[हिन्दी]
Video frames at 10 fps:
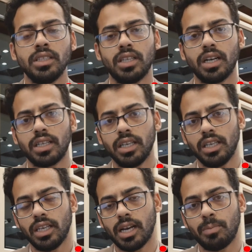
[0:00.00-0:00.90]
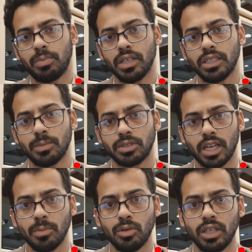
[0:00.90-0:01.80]
ताकि आपके
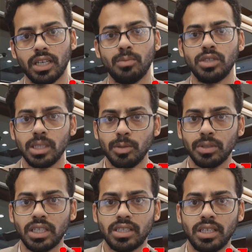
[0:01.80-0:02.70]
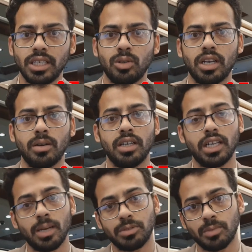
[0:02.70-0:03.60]
सब्सक्राइब होने का मुझे भी पता चल जाए और
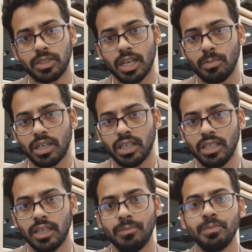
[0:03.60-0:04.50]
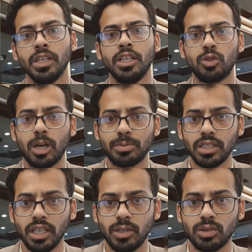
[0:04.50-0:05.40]
अगर आप सब्सक्राइबर नहीं हैं तो आपसे
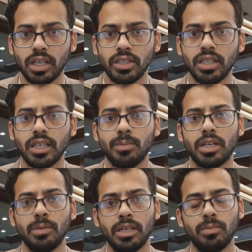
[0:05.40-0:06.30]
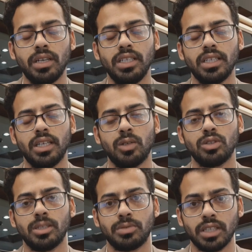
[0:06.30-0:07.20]
यही गुजारिश है कि बर मेहरबानी चैनल को
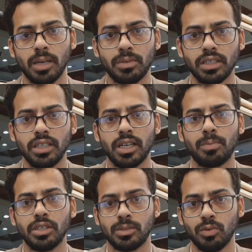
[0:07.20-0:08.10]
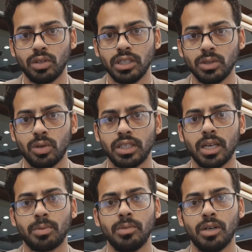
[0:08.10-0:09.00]
सब्सक्राइब कर दें आपके सपोर्ट की ज़रूरत है
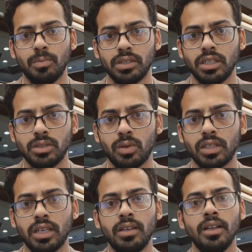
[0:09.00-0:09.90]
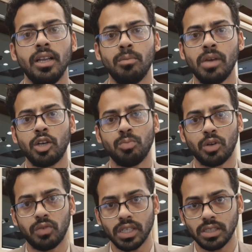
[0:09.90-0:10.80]
आपकी मोहब्बत की ज़रूरत है मैं कोई
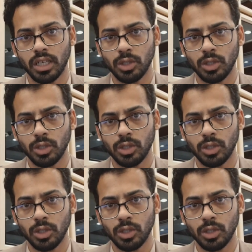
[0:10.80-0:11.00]
प्रोफेशनल